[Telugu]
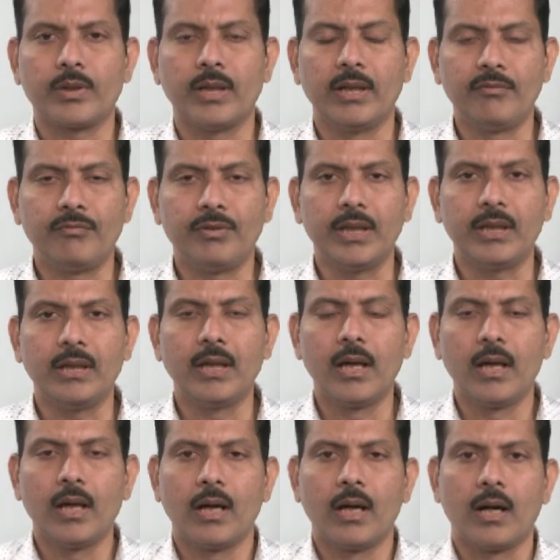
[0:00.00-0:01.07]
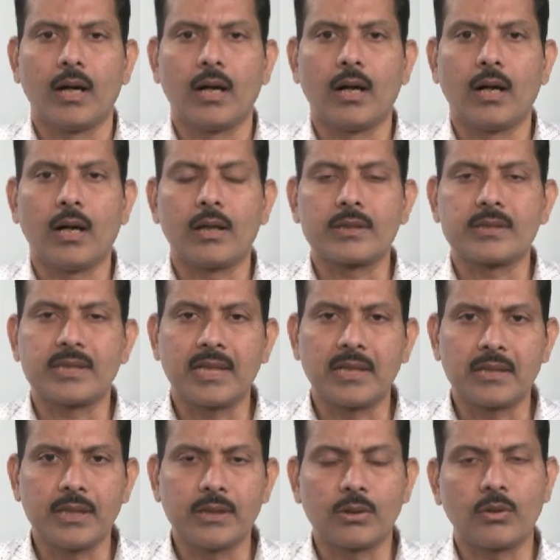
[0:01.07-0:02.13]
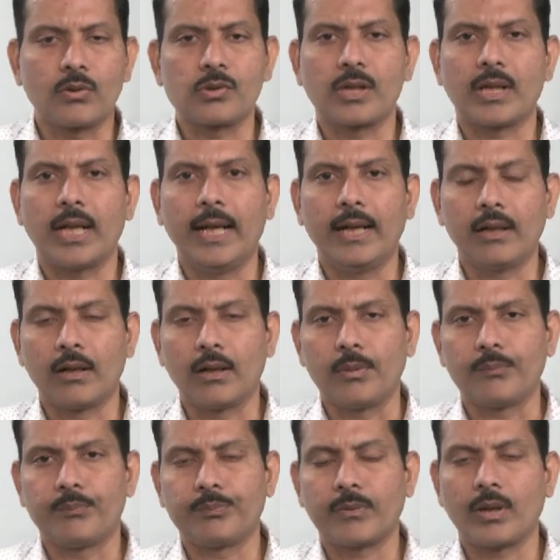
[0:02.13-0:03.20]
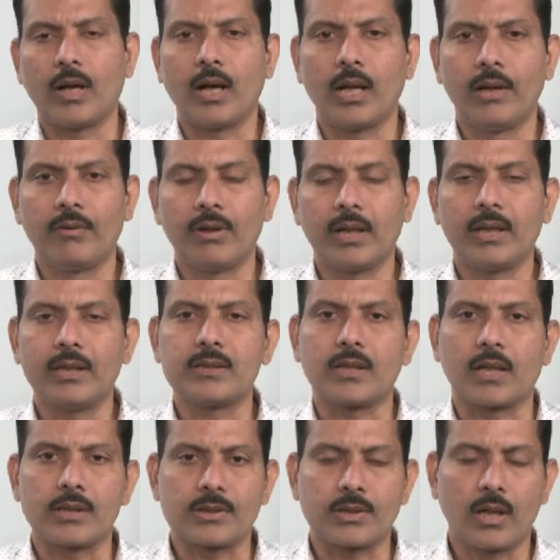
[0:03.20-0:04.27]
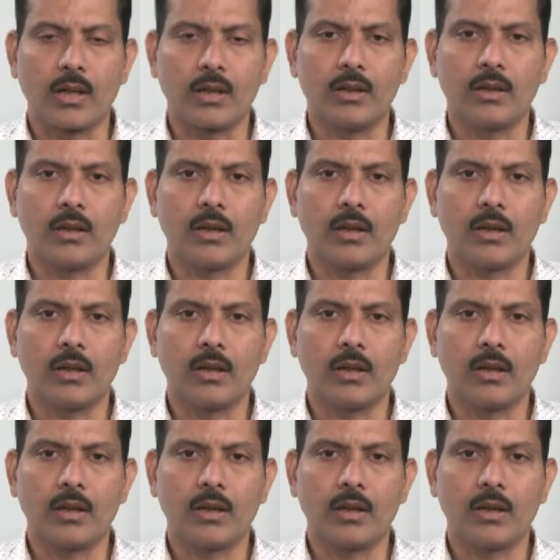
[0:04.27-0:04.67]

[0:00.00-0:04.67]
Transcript: నిఫ్టీ సిక్స్టీన్ థౌజండ్ ఎయిట్ హండ్రెడ్ ఆ లెవెల్ అనేది చాలా స్ట్రాంగ్